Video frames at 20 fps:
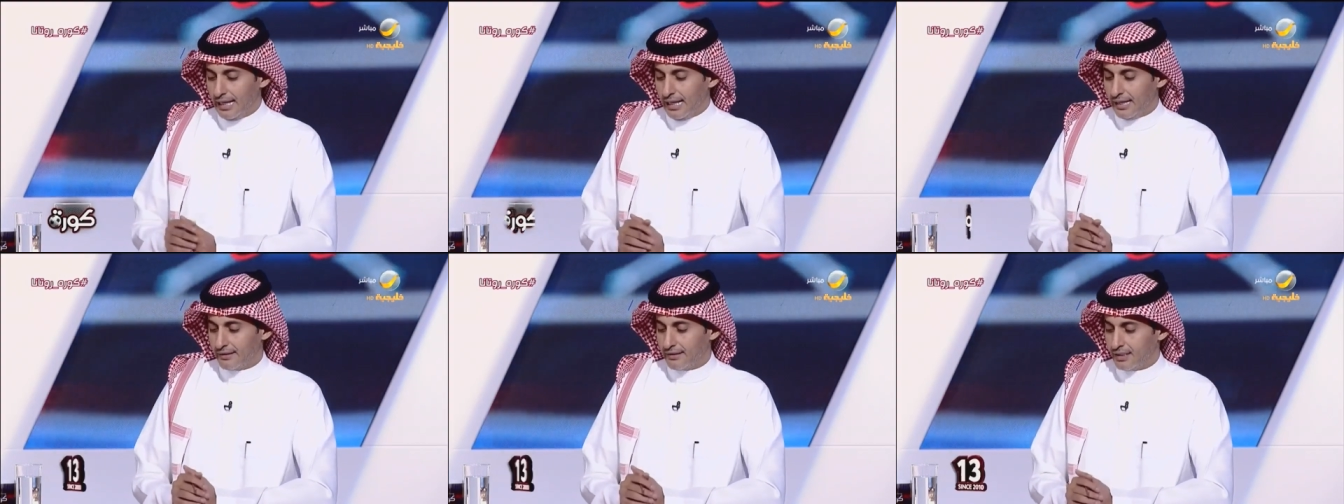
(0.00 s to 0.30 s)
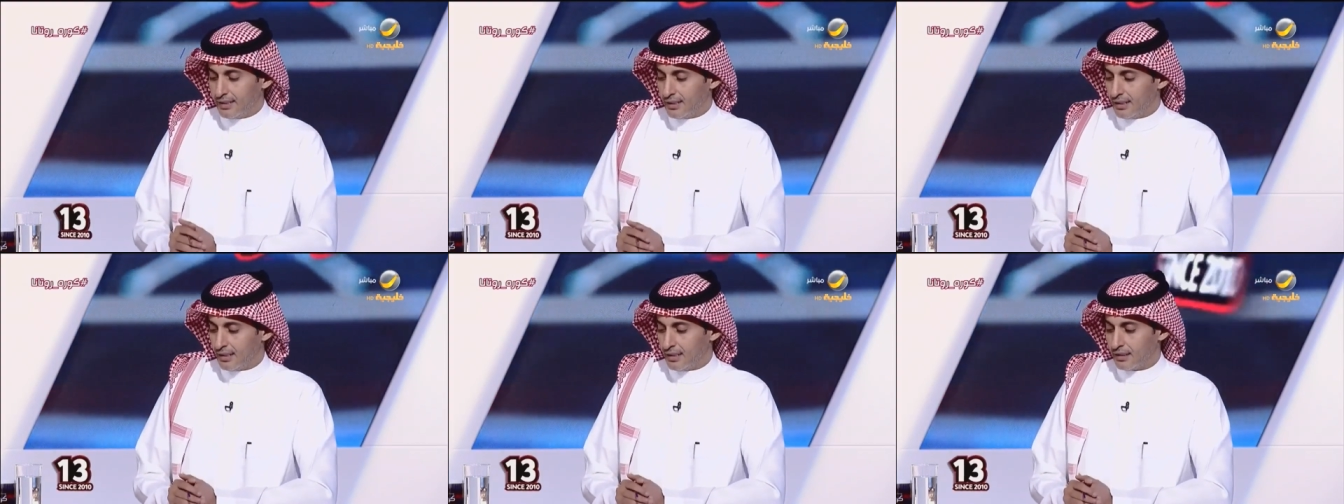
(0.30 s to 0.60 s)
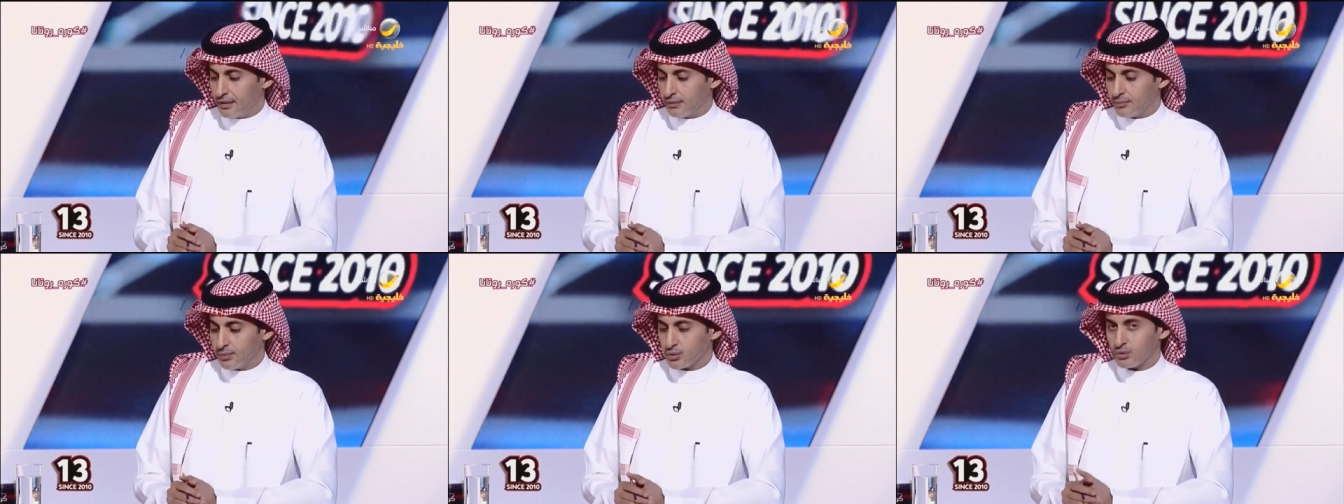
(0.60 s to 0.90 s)

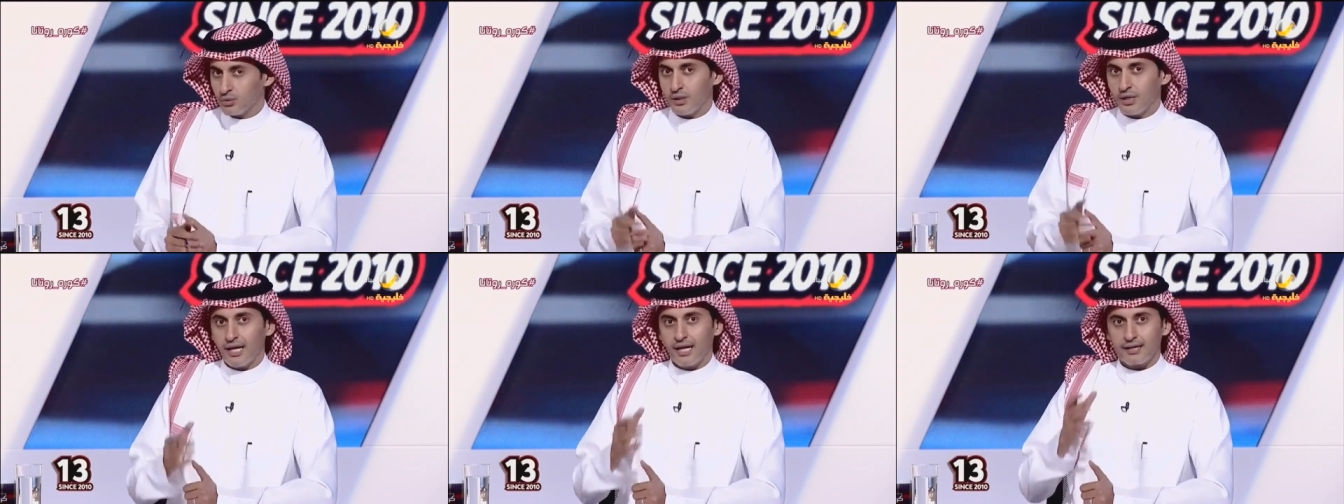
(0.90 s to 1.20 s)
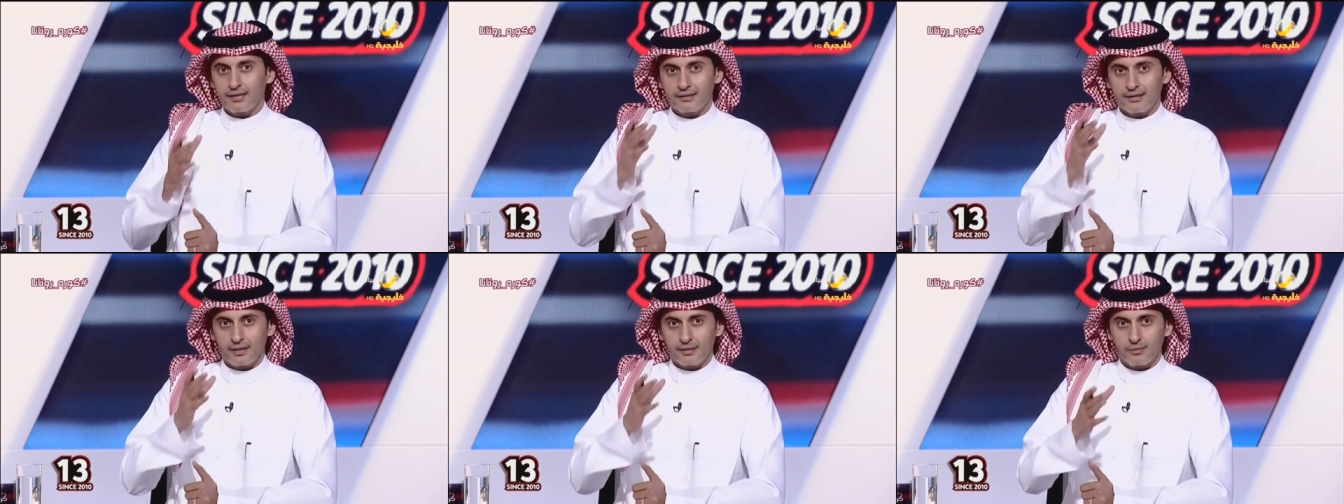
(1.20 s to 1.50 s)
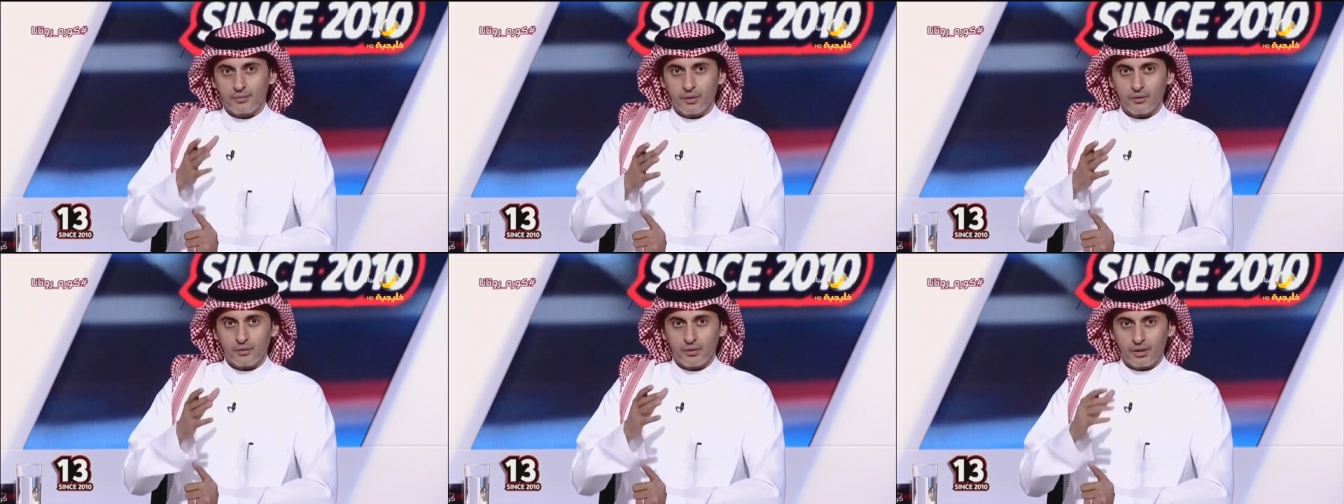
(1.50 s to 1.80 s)
هذه البطوله هارد
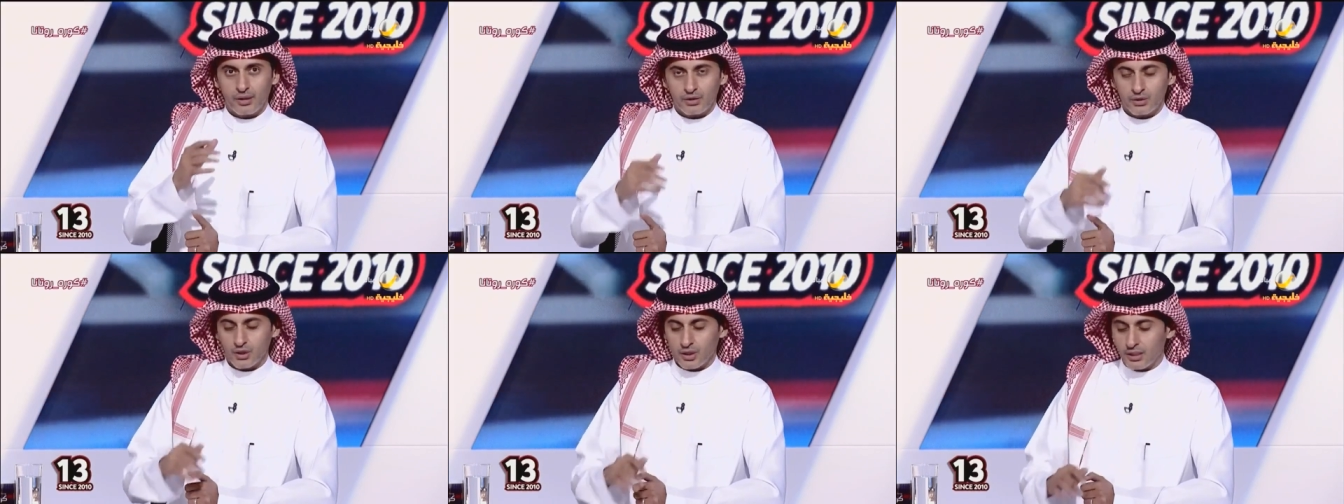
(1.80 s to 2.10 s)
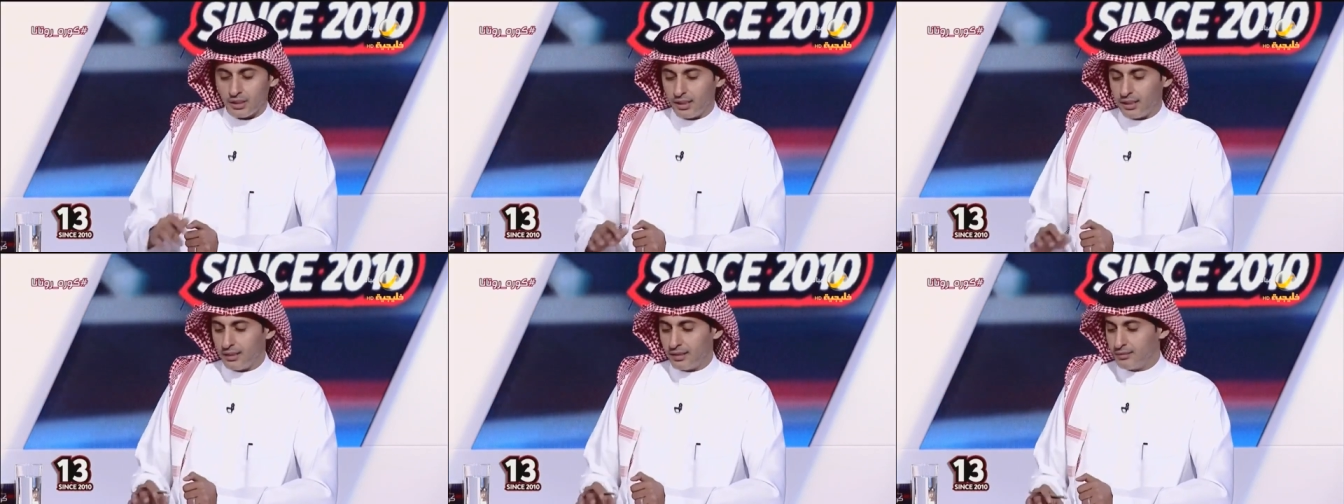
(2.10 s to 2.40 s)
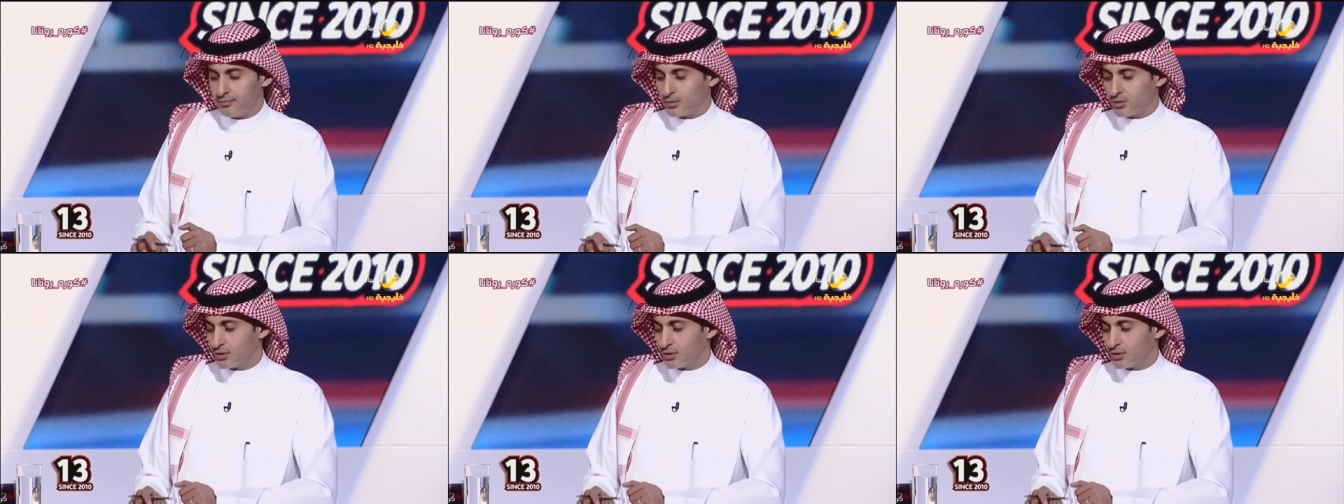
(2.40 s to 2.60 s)
لك برضو للاشقاء